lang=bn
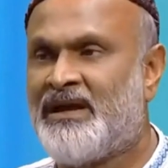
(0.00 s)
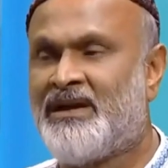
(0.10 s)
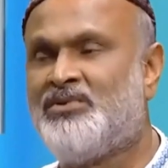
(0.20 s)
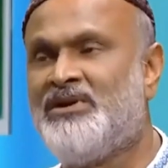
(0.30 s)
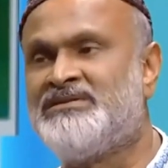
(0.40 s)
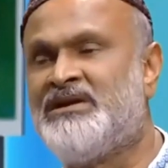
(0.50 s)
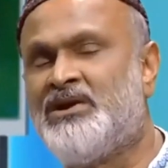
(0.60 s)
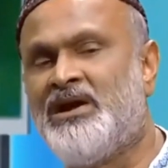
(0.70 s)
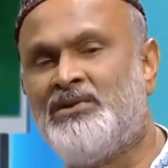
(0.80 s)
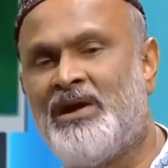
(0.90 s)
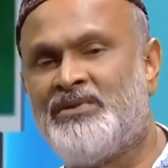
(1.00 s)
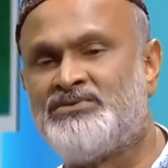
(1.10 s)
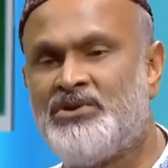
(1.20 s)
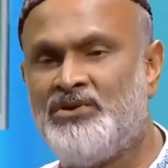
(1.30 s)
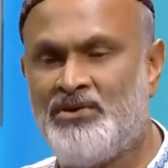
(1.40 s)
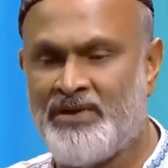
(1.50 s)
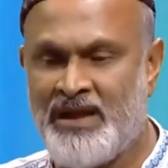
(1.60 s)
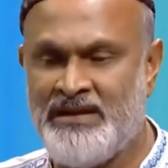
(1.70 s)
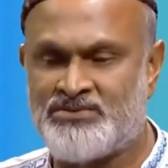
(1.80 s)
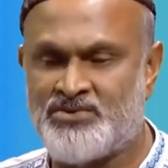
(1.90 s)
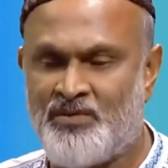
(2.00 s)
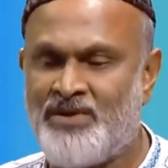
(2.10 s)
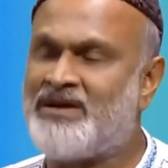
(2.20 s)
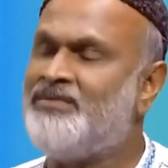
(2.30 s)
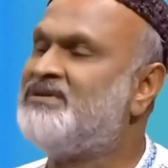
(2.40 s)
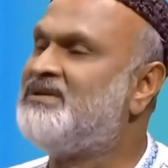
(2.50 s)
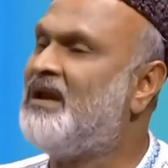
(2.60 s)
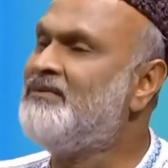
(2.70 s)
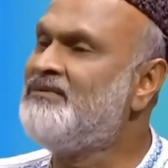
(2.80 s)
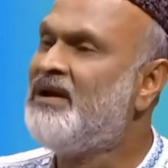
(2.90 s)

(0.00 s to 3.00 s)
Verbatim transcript: তারা বলে দীর্ঘায়ু লাভের জন্য এই সময়টা আমি দিলাম